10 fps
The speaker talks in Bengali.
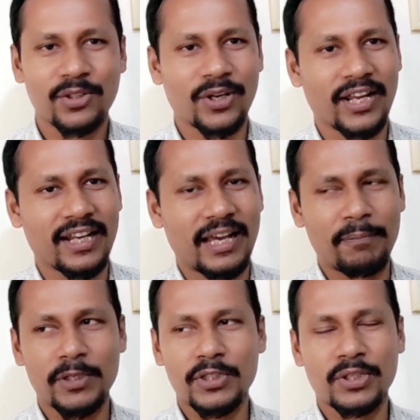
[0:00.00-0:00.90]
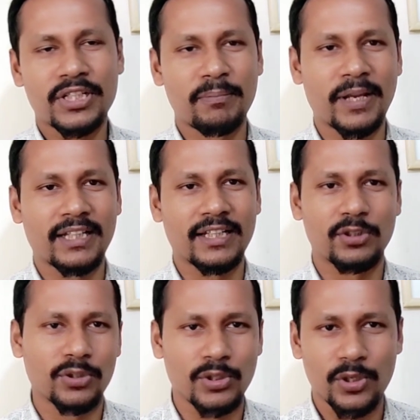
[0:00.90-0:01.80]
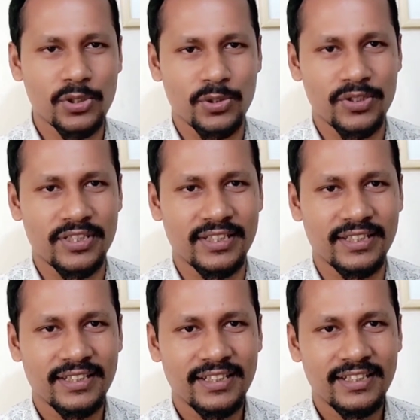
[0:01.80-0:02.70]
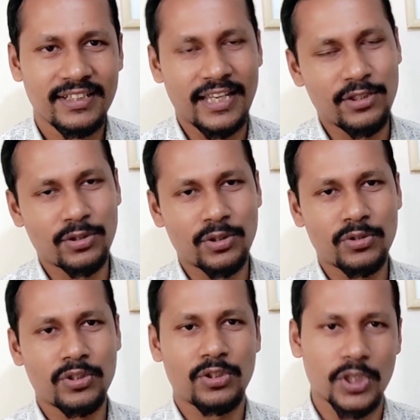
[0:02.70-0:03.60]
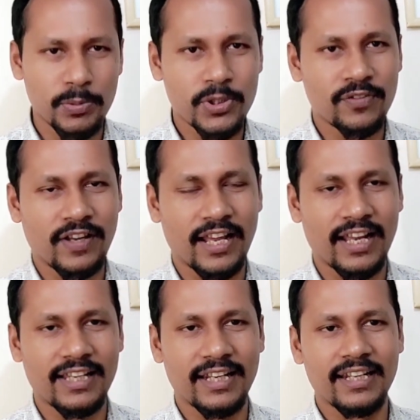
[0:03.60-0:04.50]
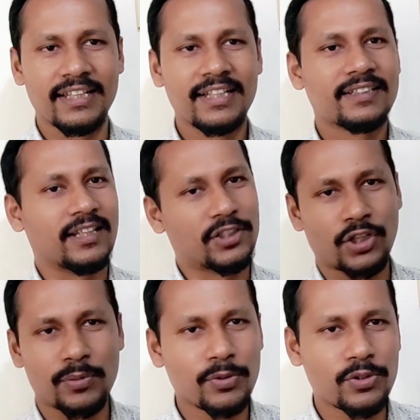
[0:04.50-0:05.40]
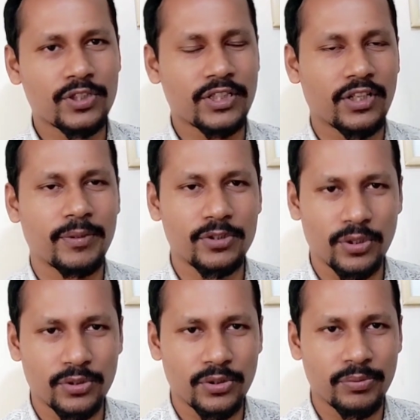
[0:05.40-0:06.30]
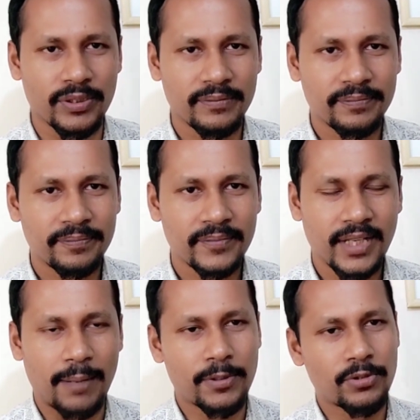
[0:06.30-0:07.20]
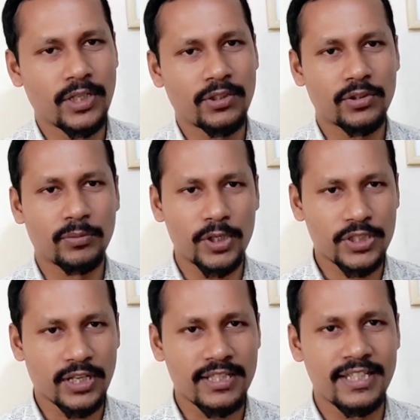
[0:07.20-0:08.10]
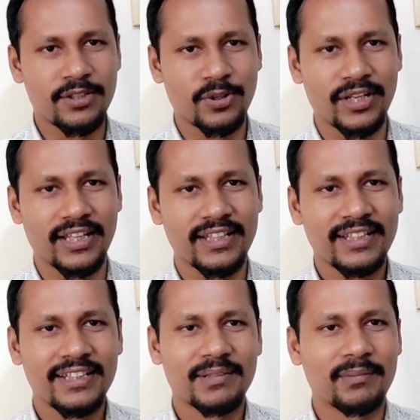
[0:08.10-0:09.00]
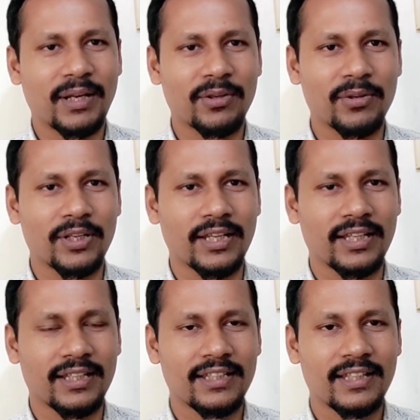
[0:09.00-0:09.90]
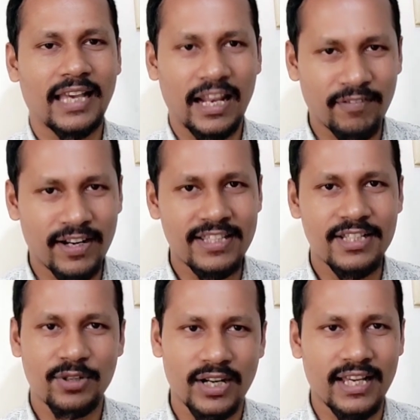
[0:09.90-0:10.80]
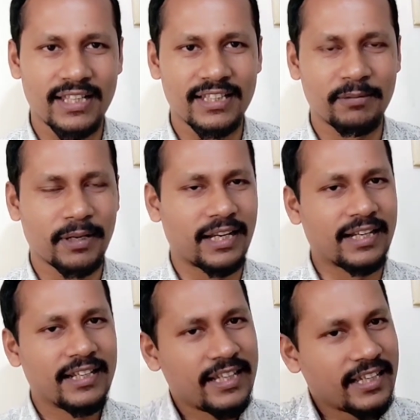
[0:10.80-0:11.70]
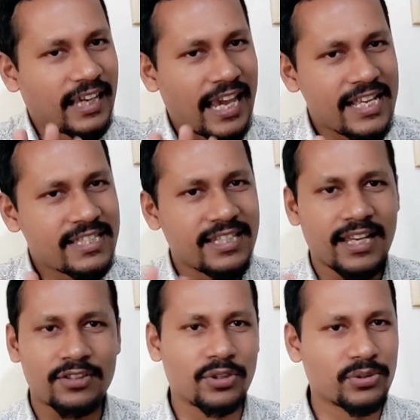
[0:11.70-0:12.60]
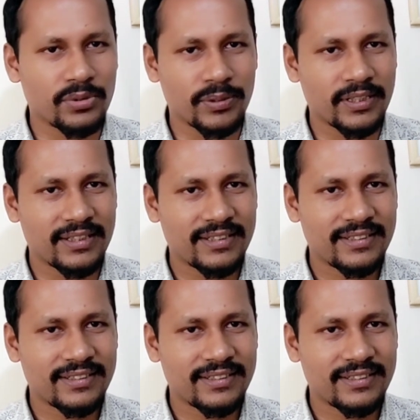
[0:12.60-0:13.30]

ধরেন আপনার চোখের সামনে একটা যন্ত্র নষ্ট হয়েছে এই যন্ত্র যদি দশ বছর ফালা রাখেন তাহলে সর্বোচ্চ যেটা হবে জং ধরবে আপনি যদি একটু ময়শ্চারাইজিং করে ভালো করে গ্যালভানাইজিং করে রেখে দিতে পারেন এই ইঞ্জিনে আর জং ধরবে না